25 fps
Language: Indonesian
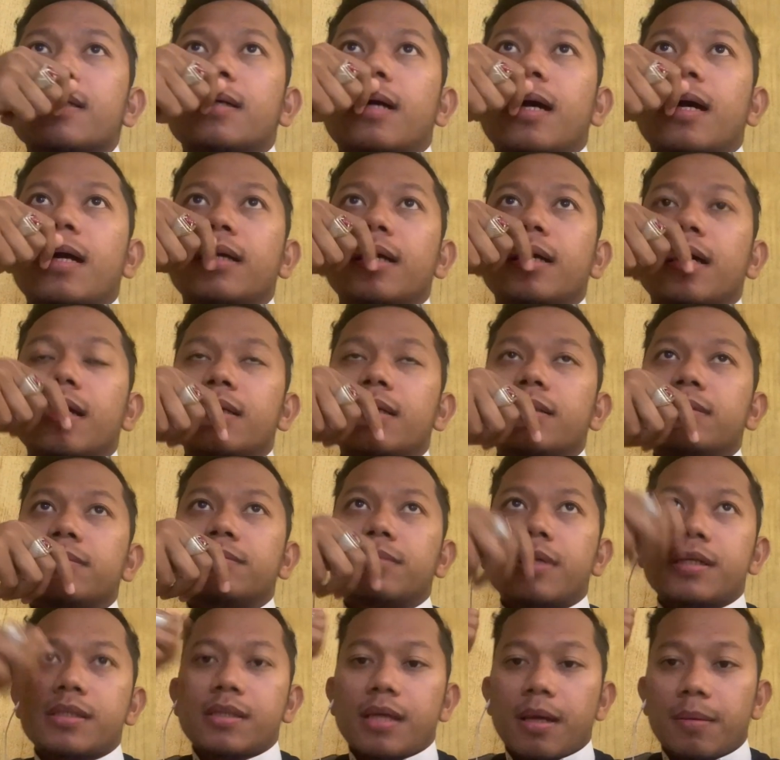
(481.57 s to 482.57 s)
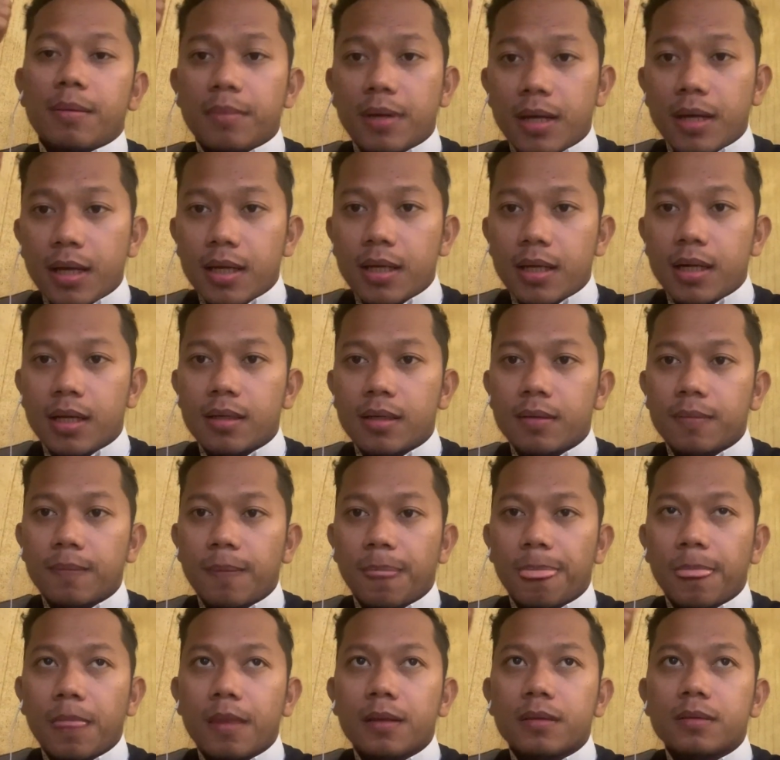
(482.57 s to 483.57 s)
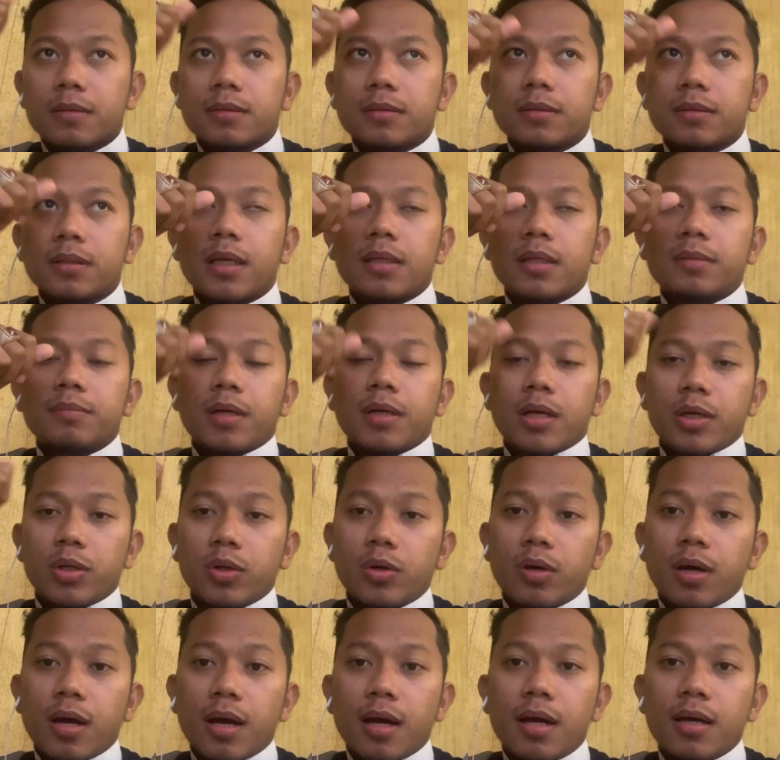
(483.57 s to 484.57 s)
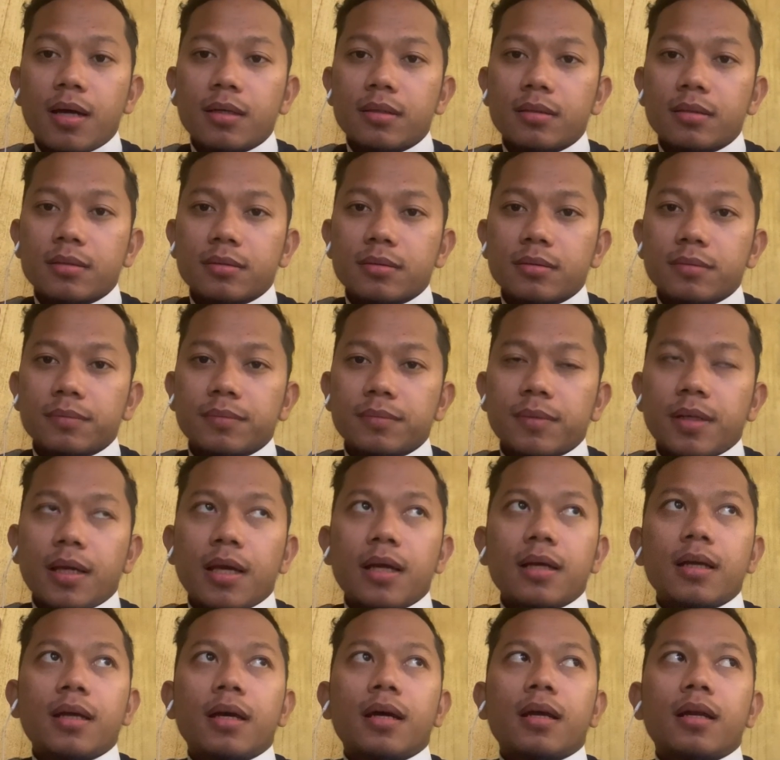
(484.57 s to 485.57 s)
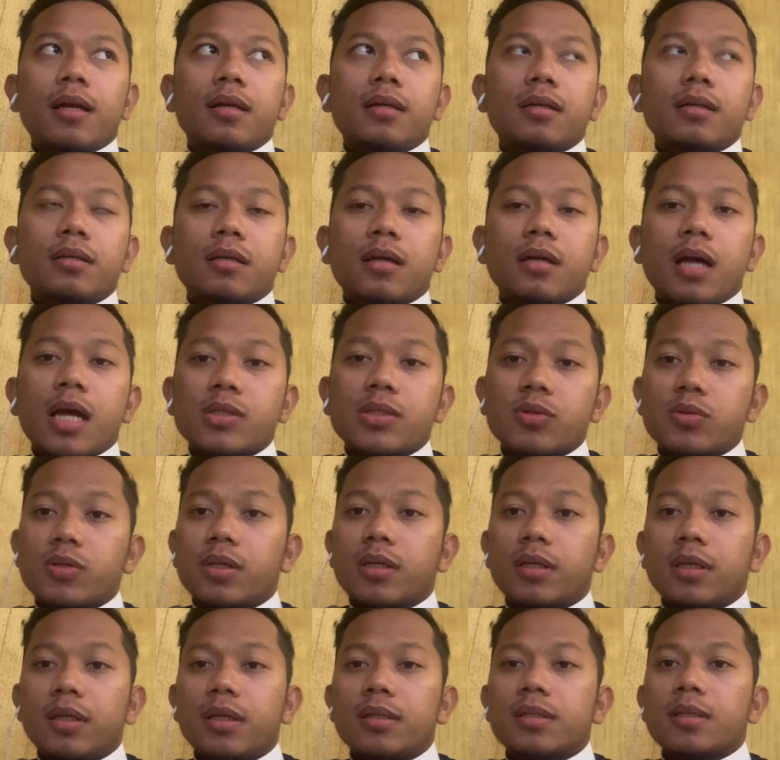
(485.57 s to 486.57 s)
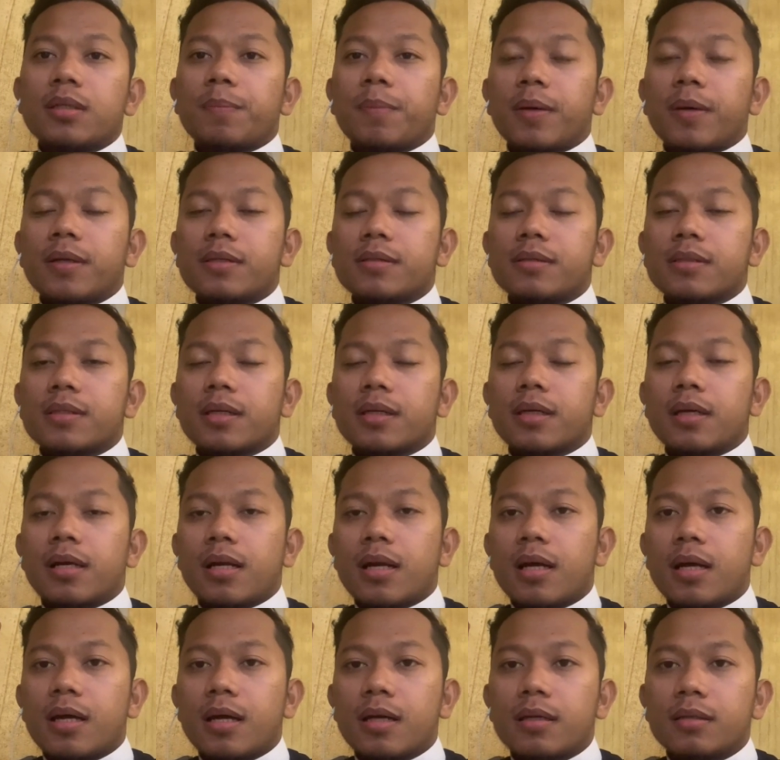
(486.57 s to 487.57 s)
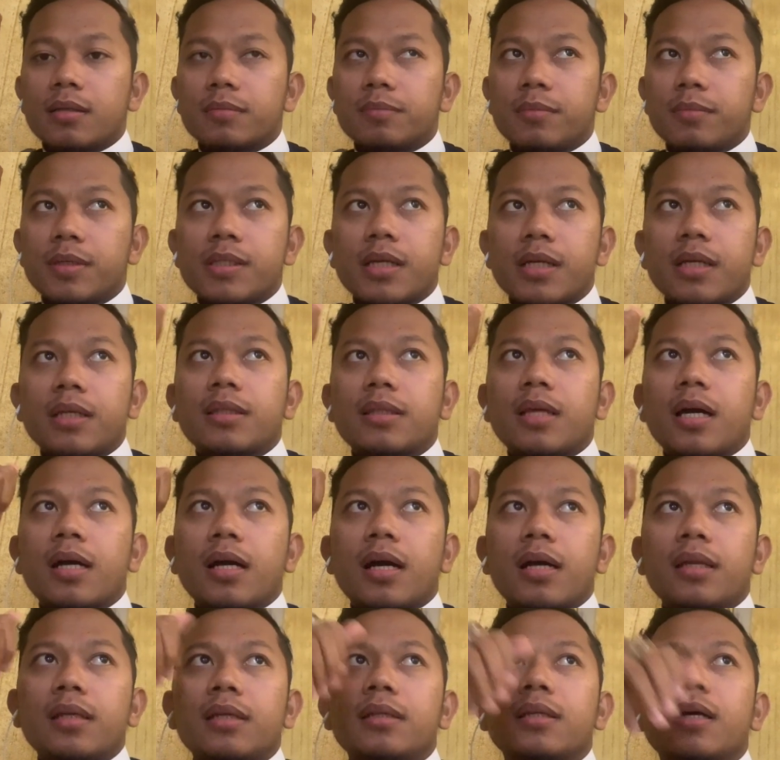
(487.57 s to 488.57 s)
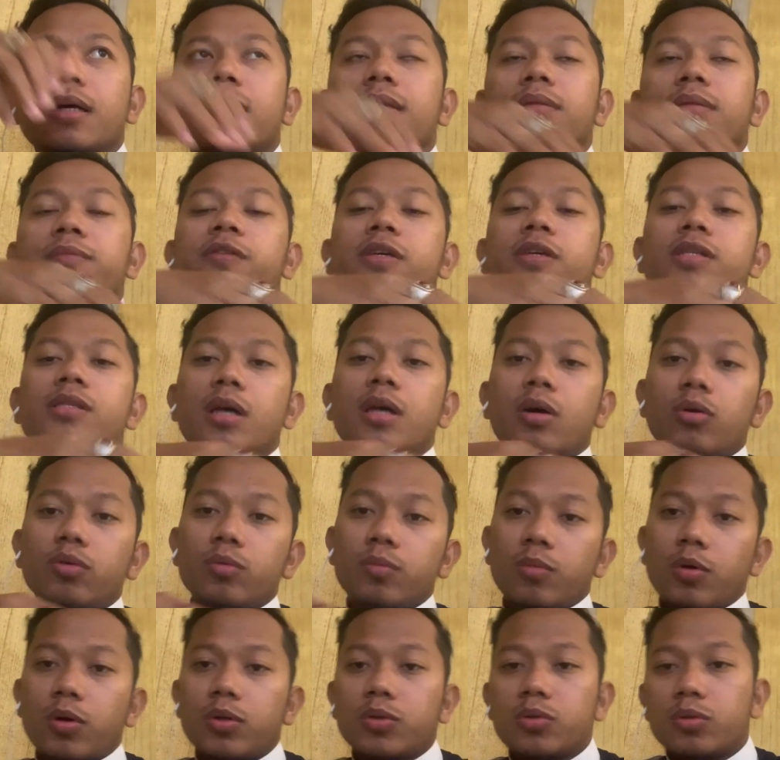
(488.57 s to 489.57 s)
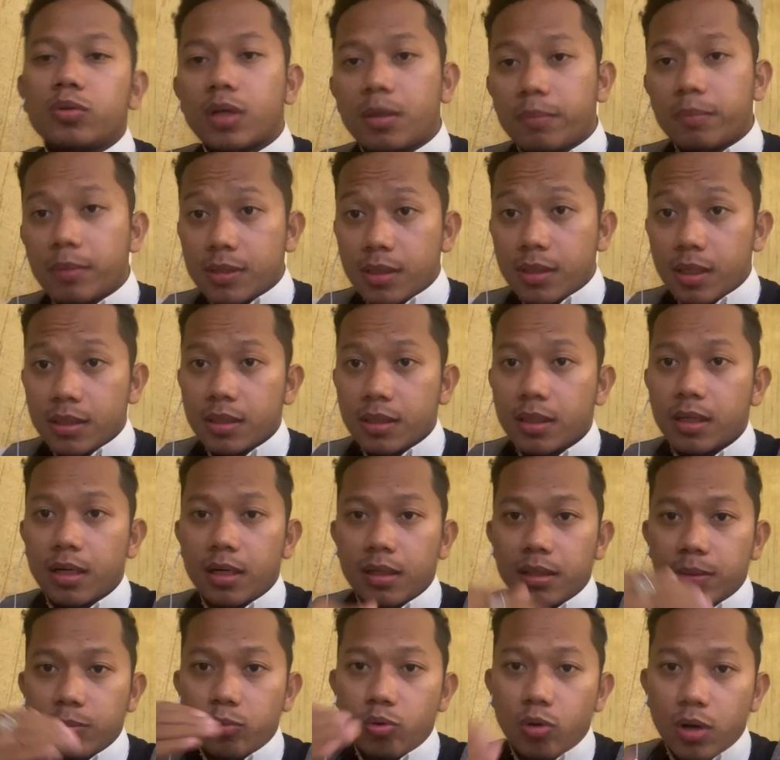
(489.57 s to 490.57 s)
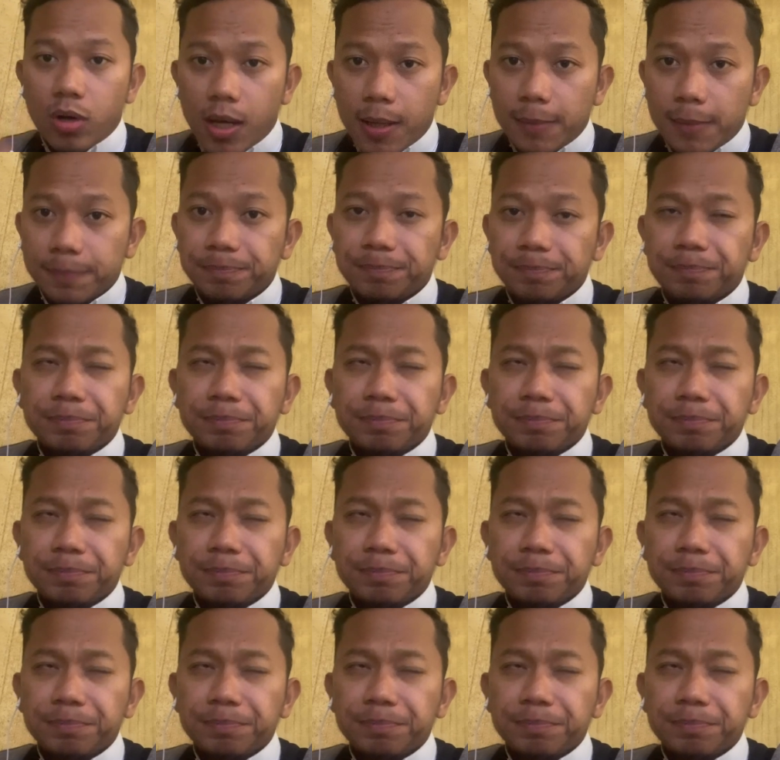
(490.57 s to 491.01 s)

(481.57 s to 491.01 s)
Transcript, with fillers: agar bersabar dan berdoa agar kasus ini cepat segera bisa ditangani dan visa umroh juga bisa segera dibuka.